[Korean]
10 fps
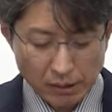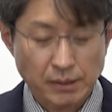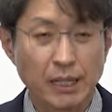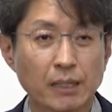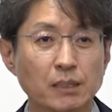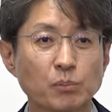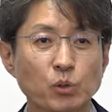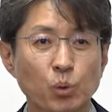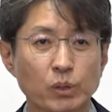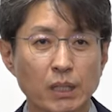자금
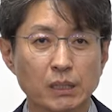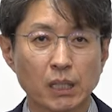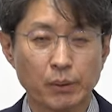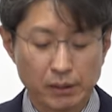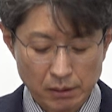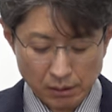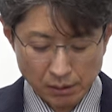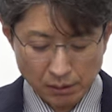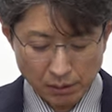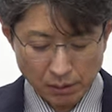조달 계획
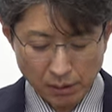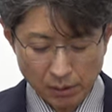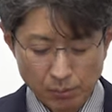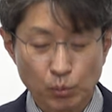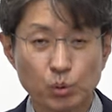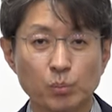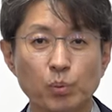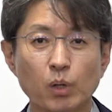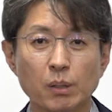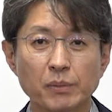등이 모두
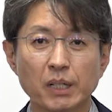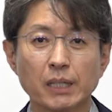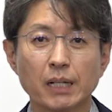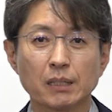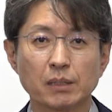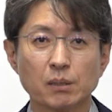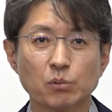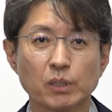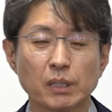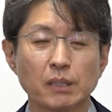포함되어야 하기
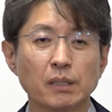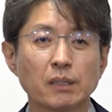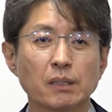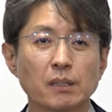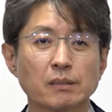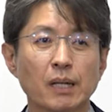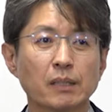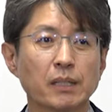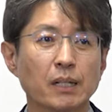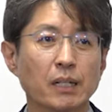때문에
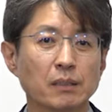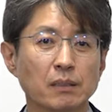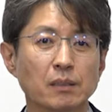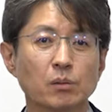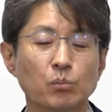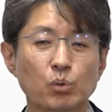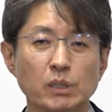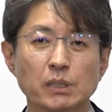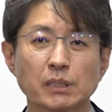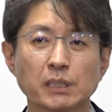상당한 물리적